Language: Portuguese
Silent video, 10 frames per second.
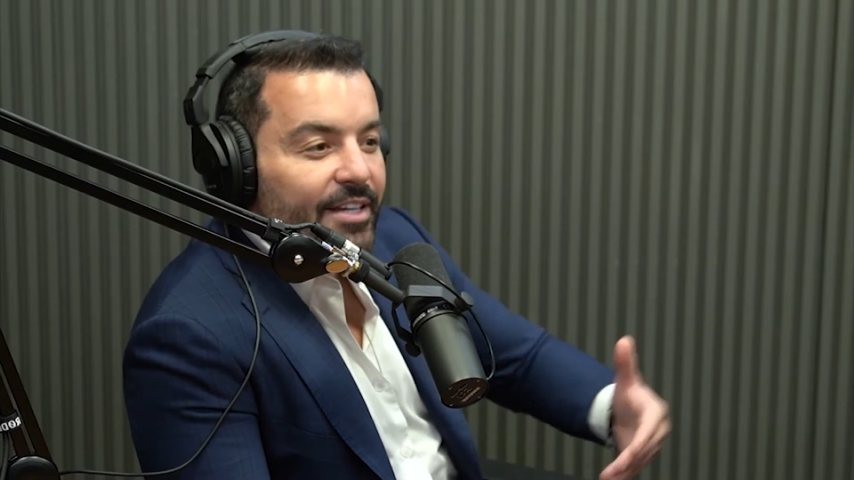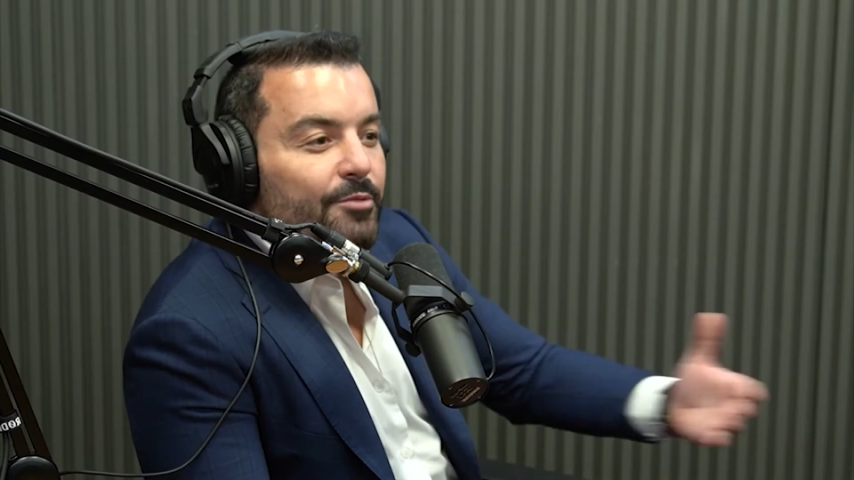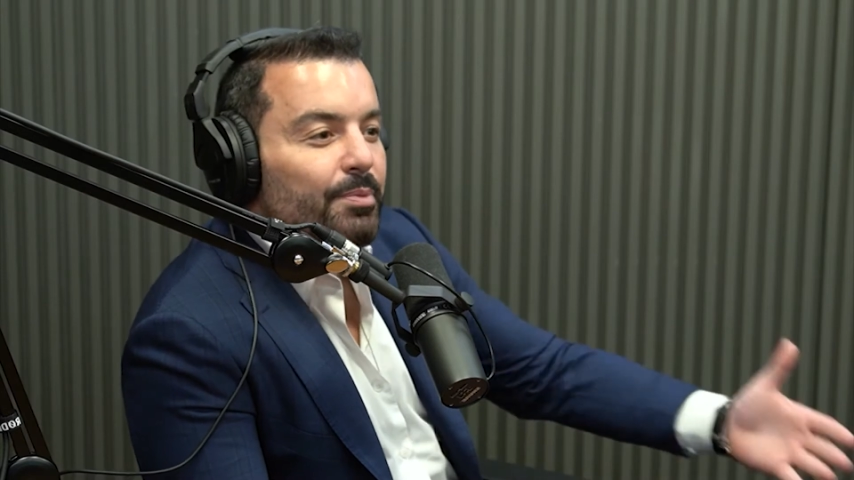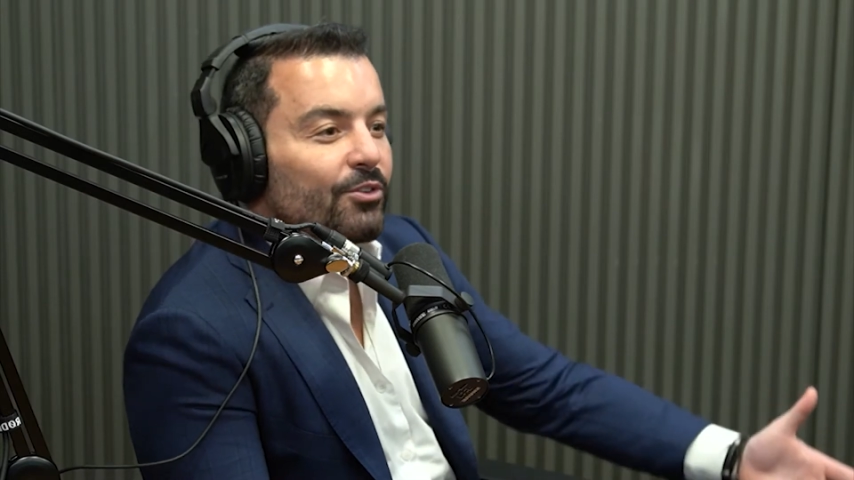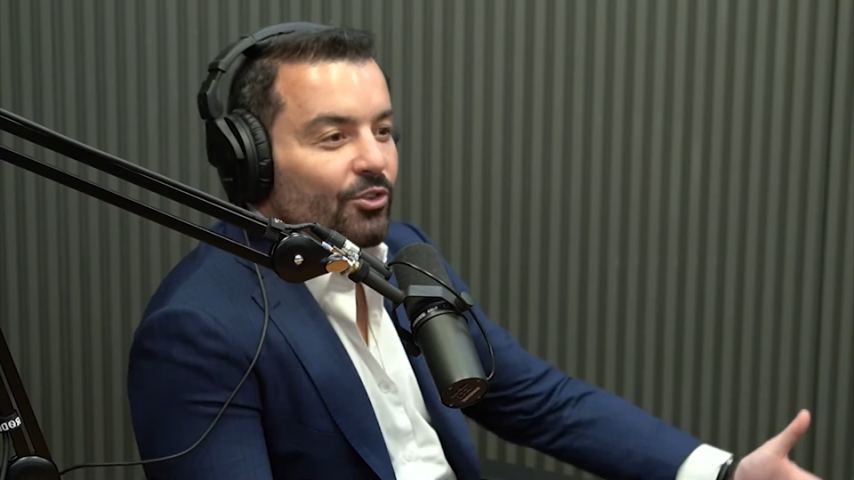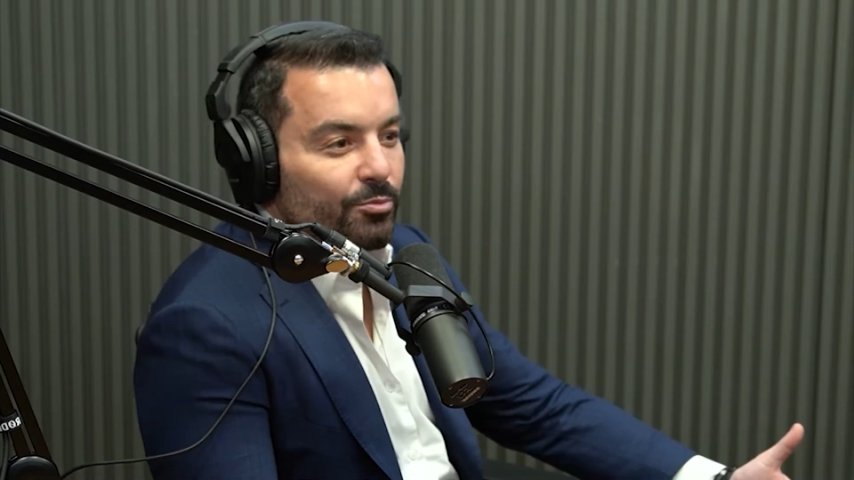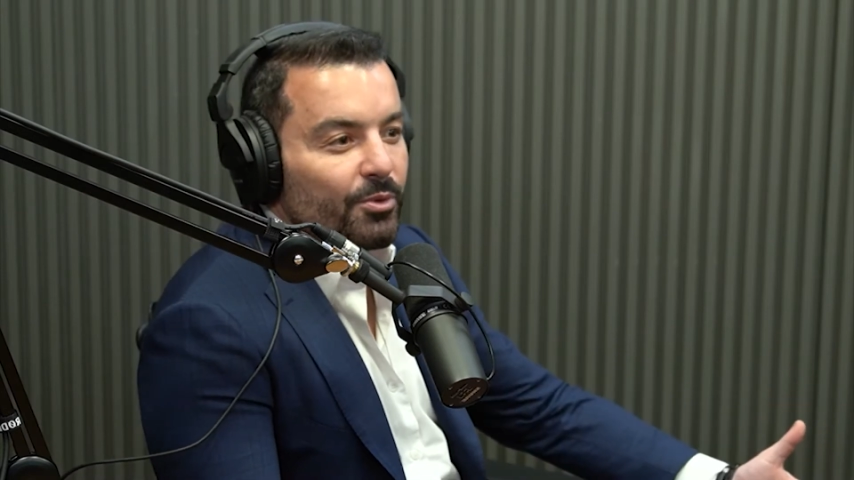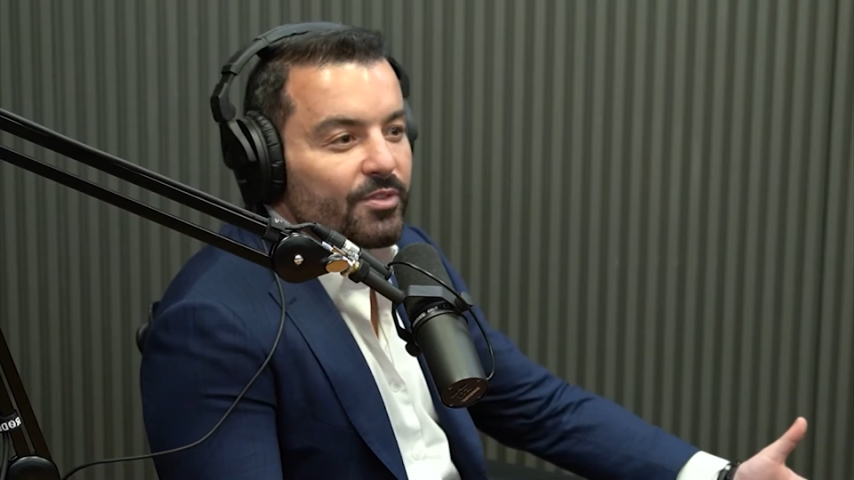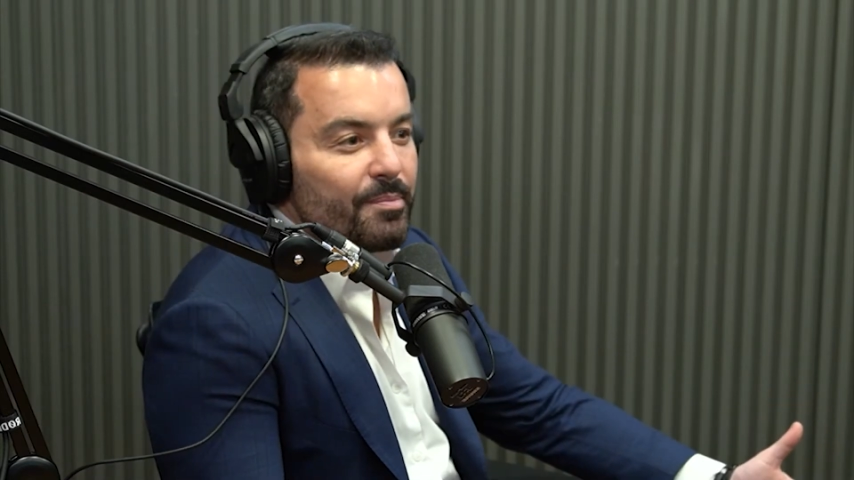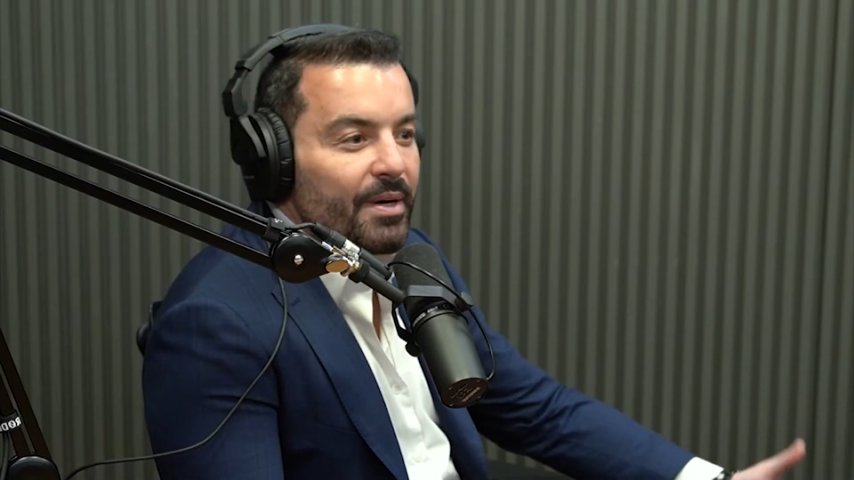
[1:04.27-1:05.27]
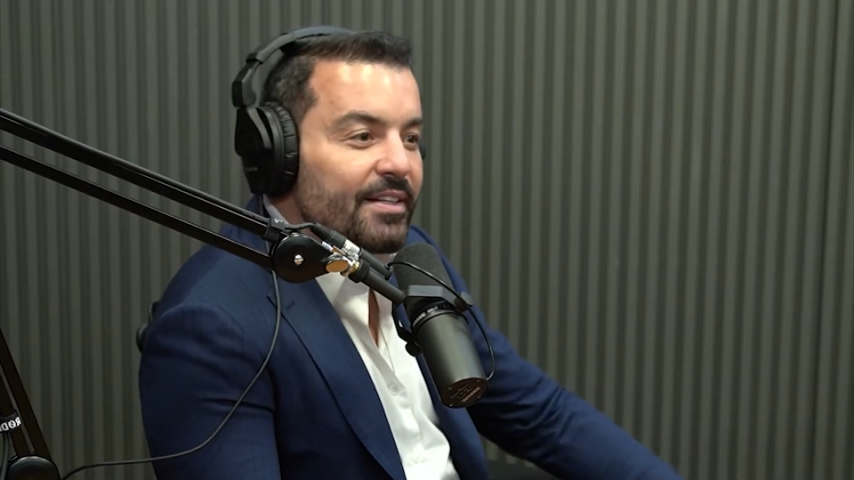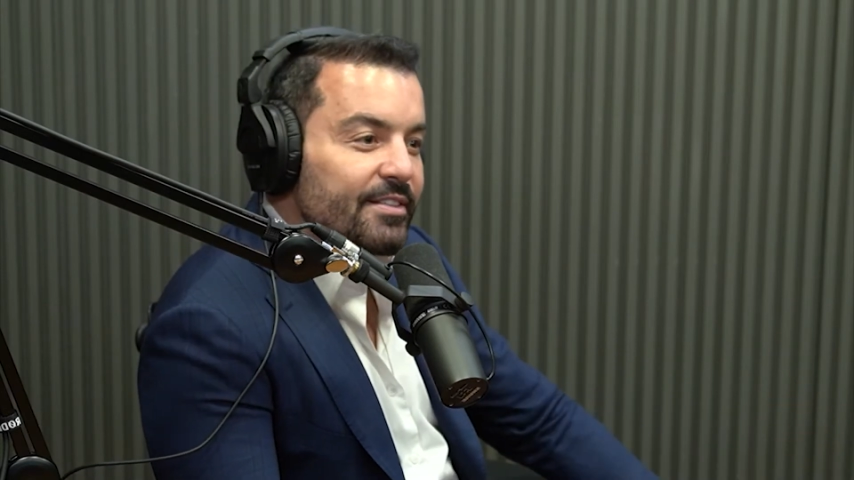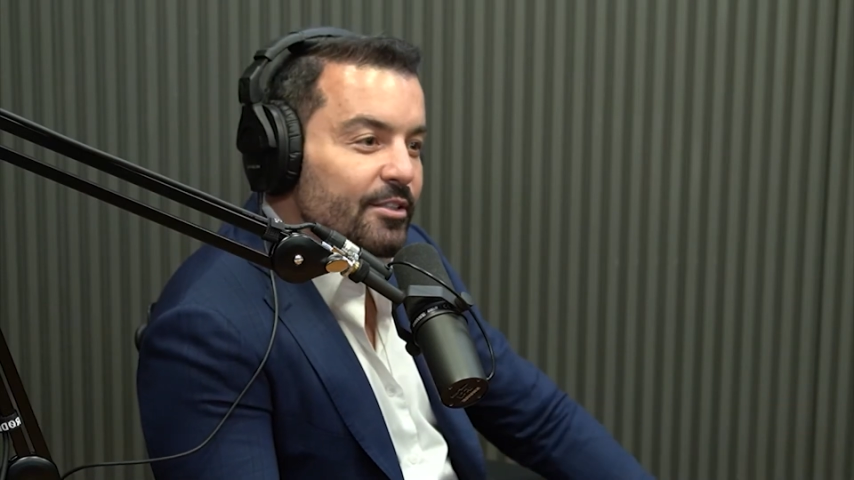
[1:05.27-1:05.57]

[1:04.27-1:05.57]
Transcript: seis plantões por semana,